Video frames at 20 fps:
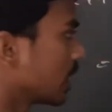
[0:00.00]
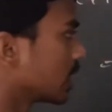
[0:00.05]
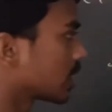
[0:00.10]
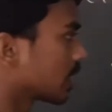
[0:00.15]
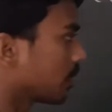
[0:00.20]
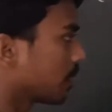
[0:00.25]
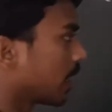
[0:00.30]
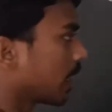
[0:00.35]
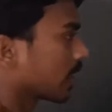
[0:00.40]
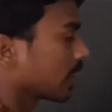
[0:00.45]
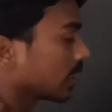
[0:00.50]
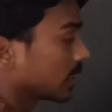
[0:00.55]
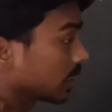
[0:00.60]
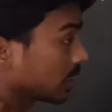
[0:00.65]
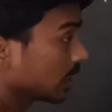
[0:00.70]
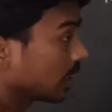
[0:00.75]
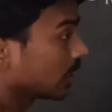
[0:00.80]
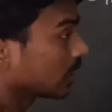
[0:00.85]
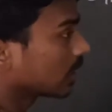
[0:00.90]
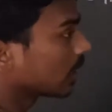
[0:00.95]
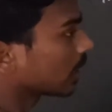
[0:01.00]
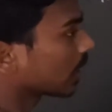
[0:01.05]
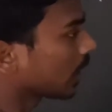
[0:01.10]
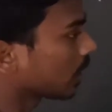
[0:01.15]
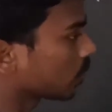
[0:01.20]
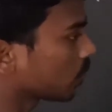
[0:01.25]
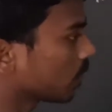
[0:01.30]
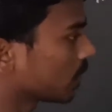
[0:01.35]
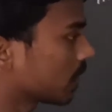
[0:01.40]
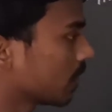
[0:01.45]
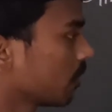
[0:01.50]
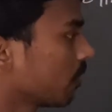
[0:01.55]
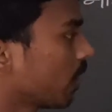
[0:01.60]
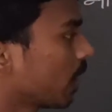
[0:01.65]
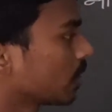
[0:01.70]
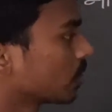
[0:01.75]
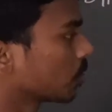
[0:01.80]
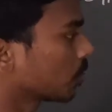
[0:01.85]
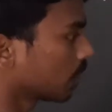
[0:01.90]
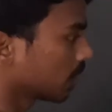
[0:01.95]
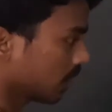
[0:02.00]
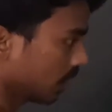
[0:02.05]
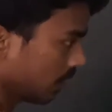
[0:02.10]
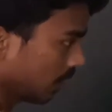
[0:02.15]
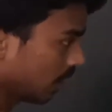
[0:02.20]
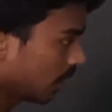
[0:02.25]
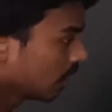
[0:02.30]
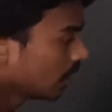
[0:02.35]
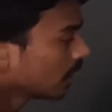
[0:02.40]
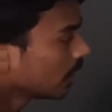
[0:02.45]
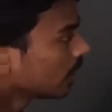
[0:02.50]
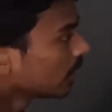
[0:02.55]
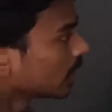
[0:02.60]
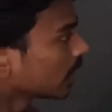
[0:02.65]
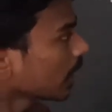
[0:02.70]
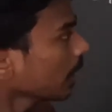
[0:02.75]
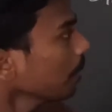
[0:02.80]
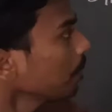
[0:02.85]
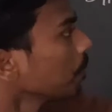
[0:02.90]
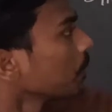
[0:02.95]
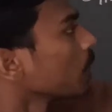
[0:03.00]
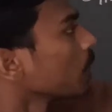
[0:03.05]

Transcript: नहीं समय लगना चाहिए इतना कैलकुलेशन फास्ट होना चाहिए ठीक है